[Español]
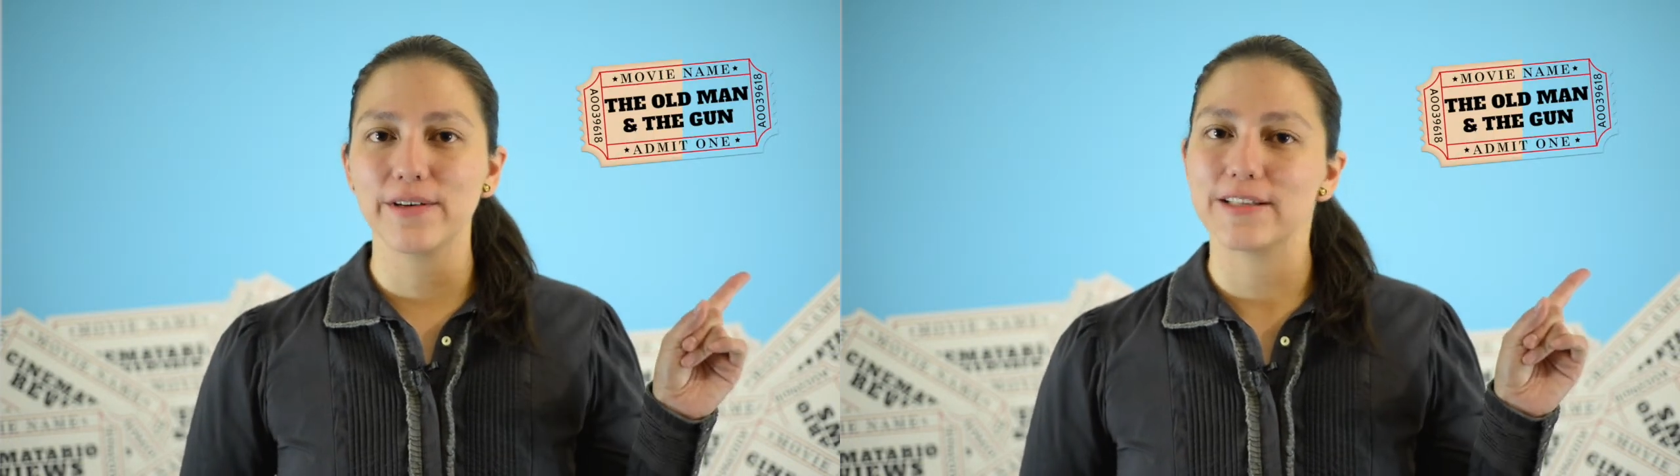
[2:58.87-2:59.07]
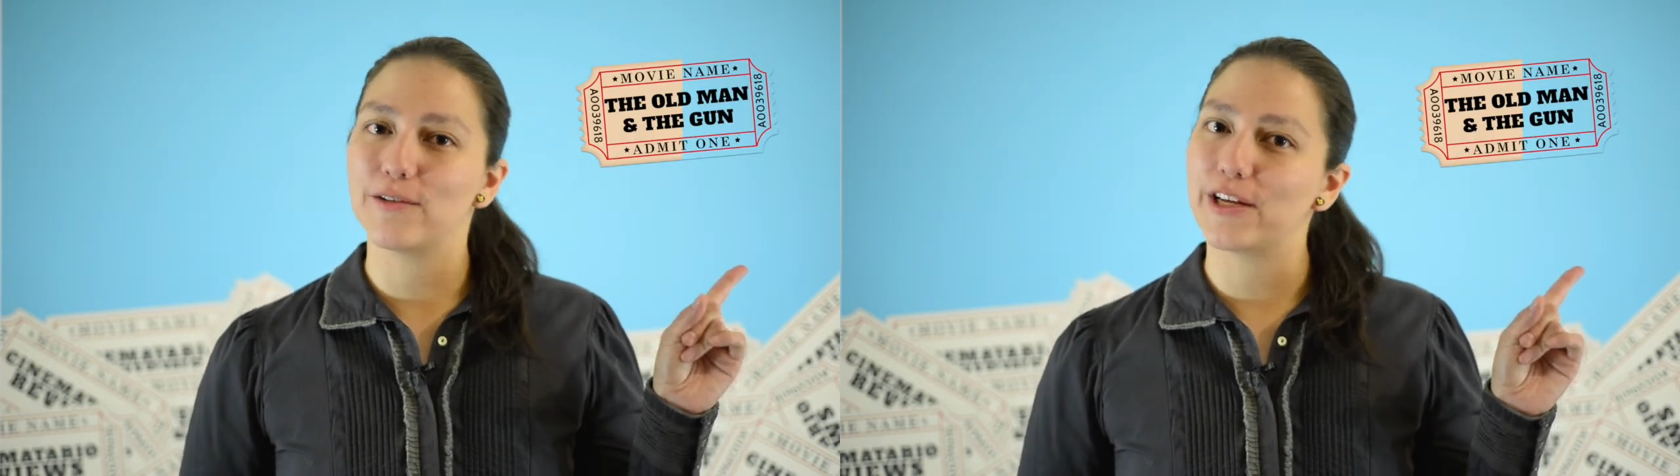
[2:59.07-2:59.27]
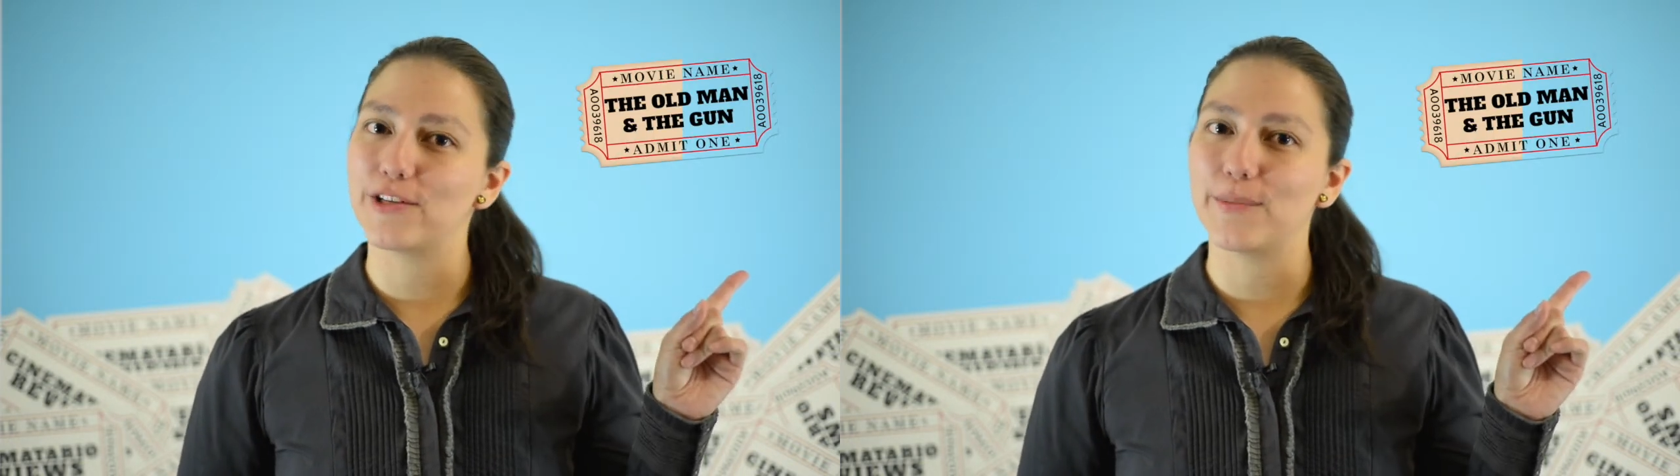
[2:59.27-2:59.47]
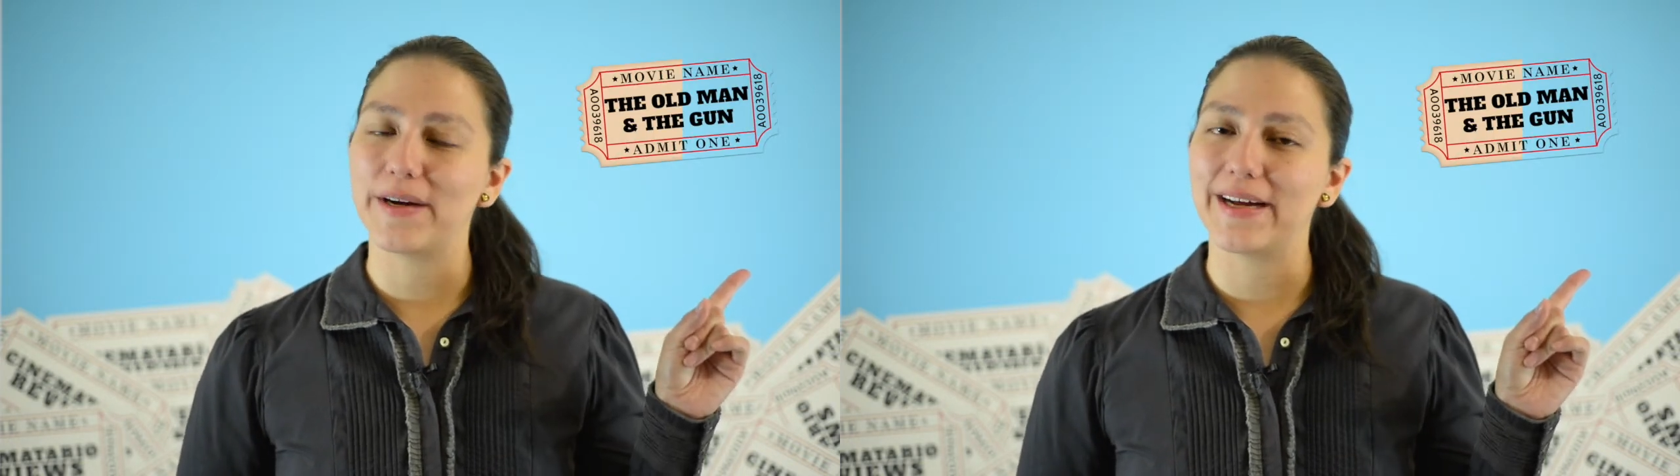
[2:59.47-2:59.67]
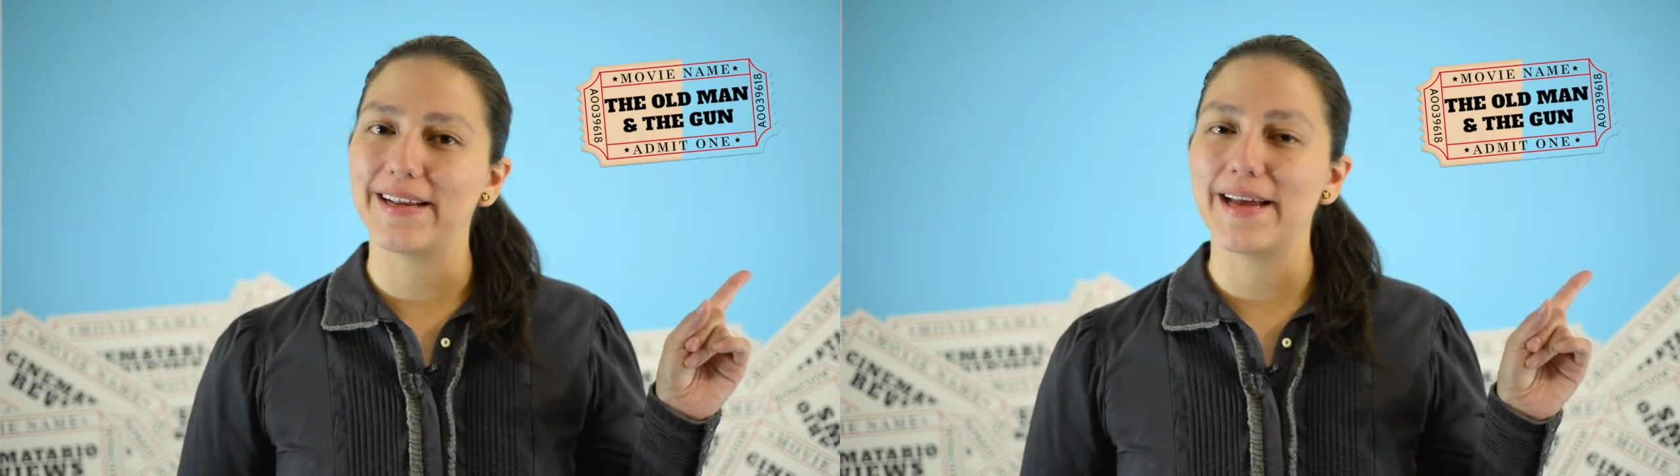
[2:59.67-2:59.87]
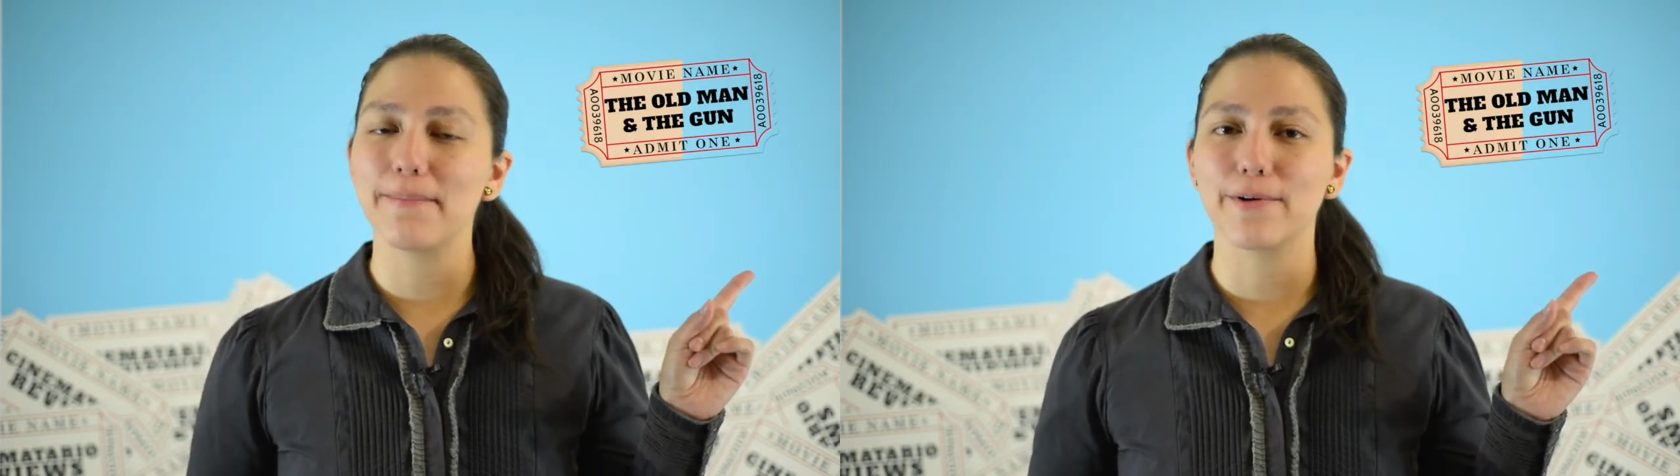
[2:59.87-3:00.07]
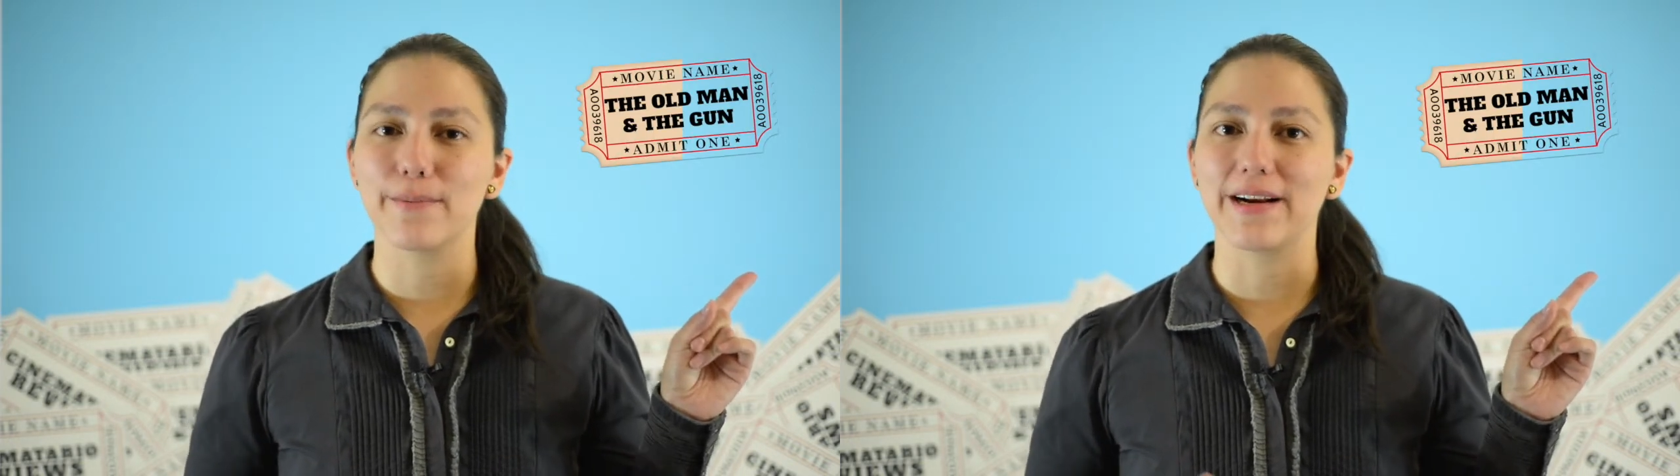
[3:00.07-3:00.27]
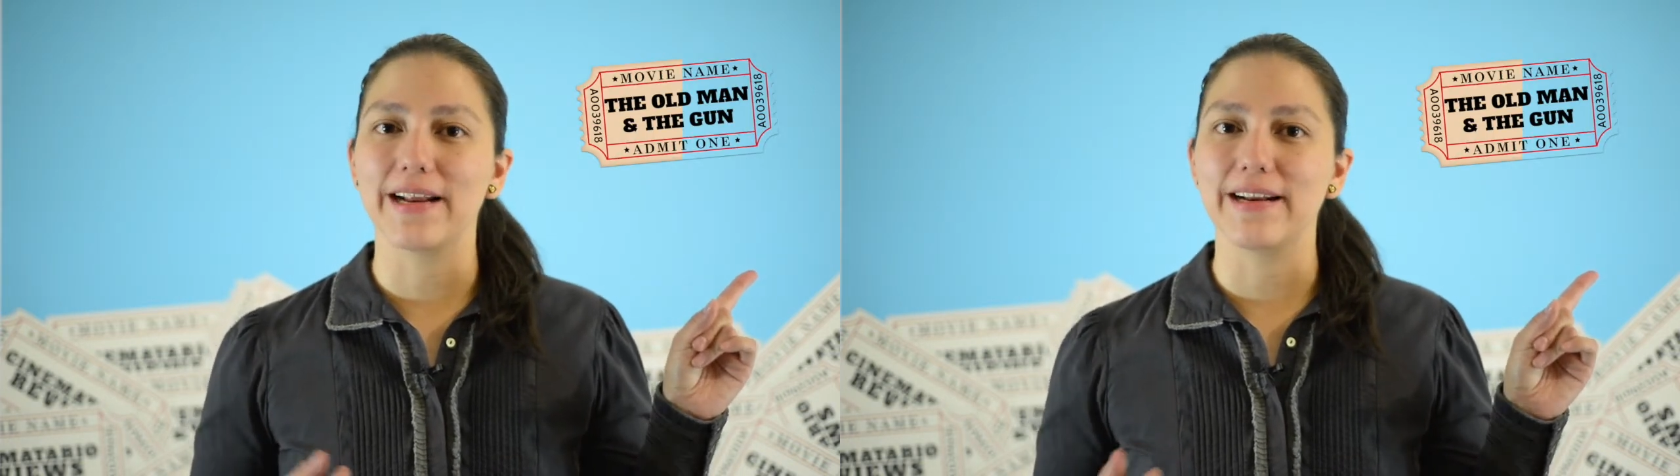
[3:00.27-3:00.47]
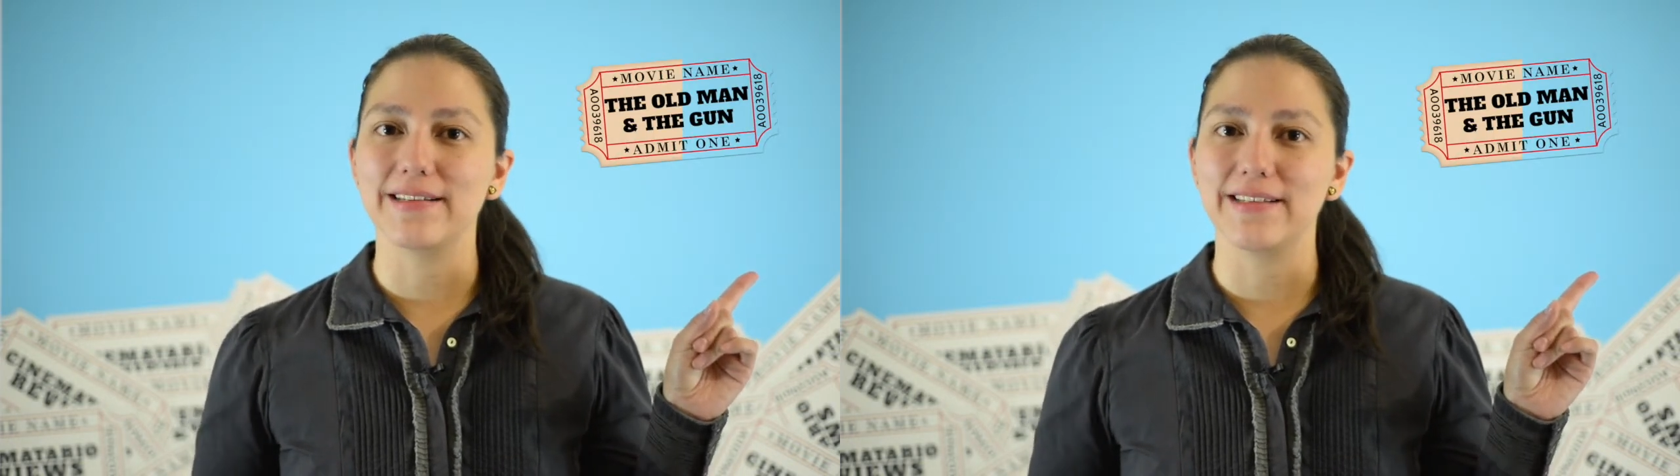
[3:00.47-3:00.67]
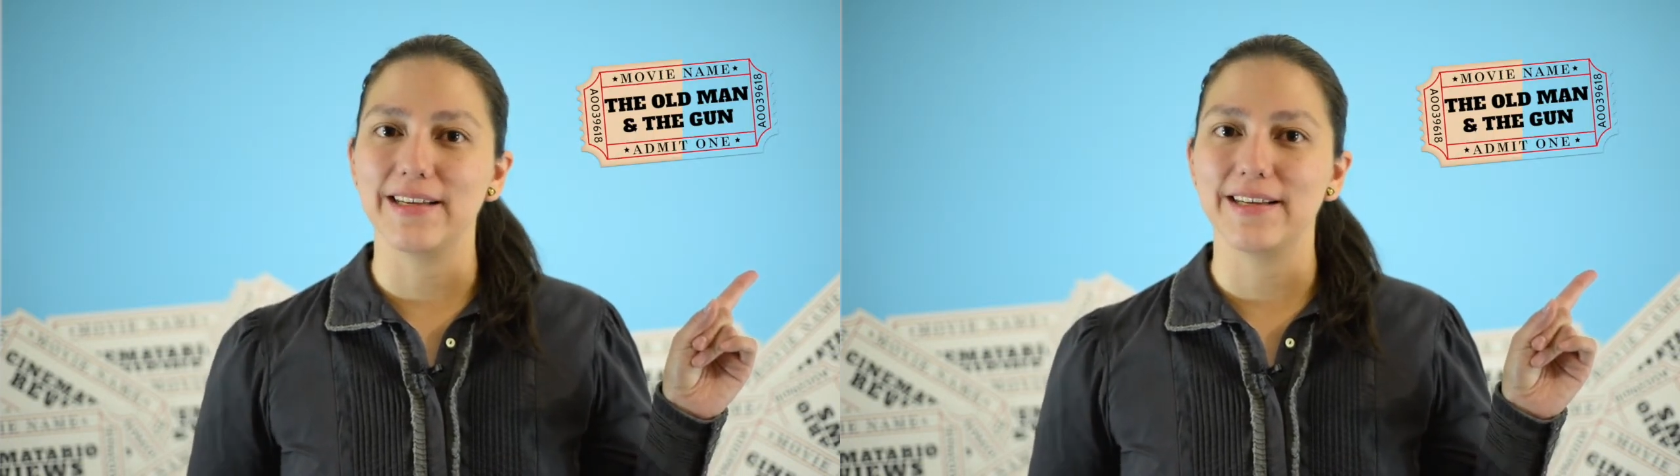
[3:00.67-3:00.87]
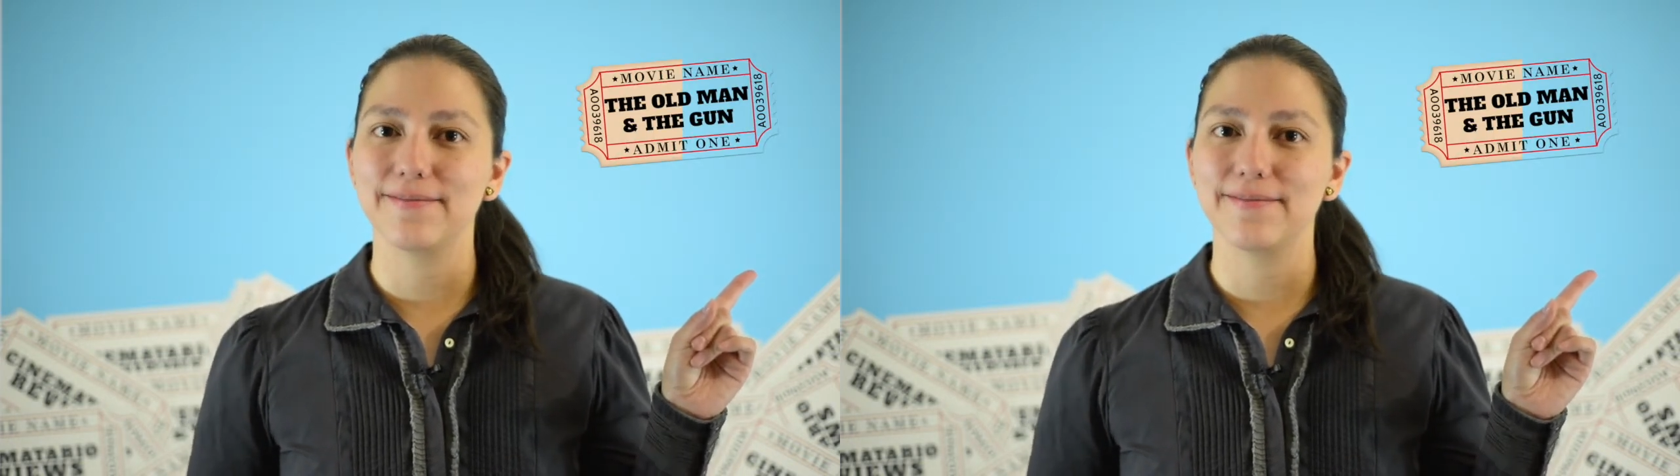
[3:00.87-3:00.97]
que es lo que yo pagaría por verla en el cine.